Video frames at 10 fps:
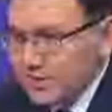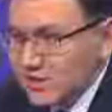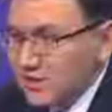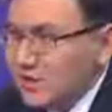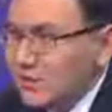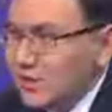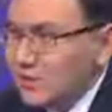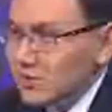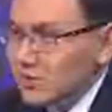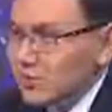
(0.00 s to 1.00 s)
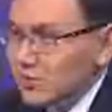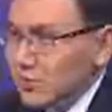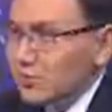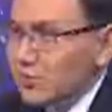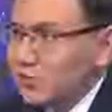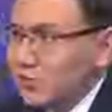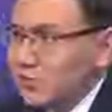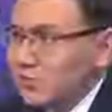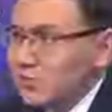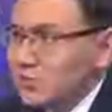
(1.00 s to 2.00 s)
с 11 апреля у нас будет прием
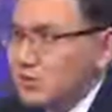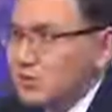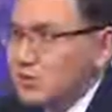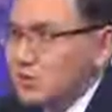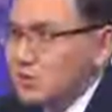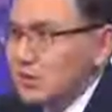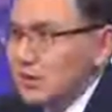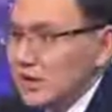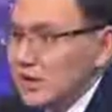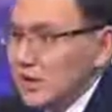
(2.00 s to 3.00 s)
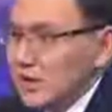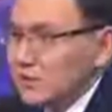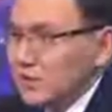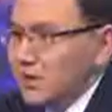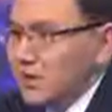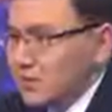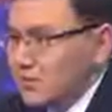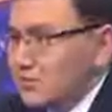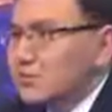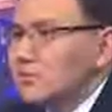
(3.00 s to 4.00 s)
документов, то есть э, мы
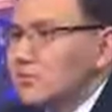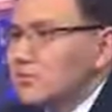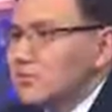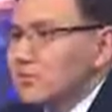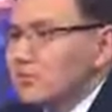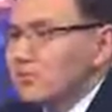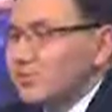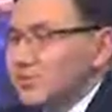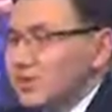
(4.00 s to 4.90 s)
с